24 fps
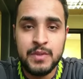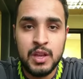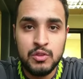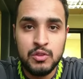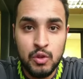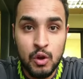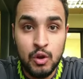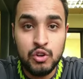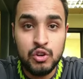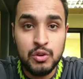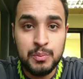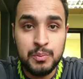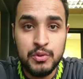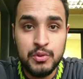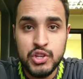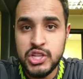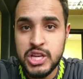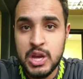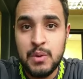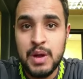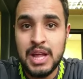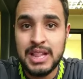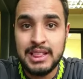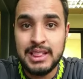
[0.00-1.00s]
No grupo
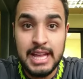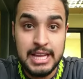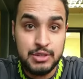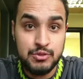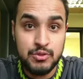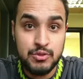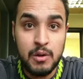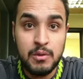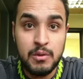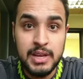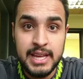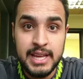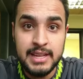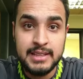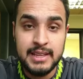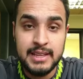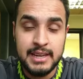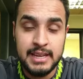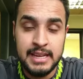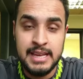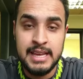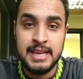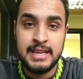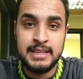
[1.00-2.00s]
G, o Atlético é o
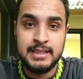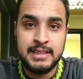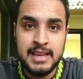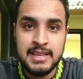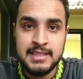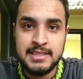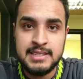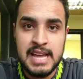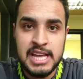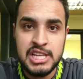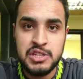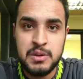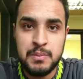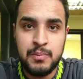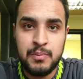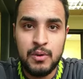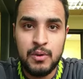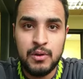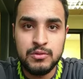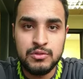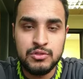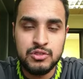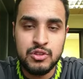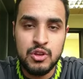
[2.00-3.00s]
líder, tem 7
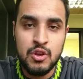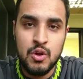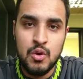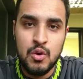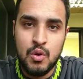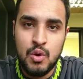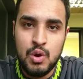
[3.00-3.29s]
pontos,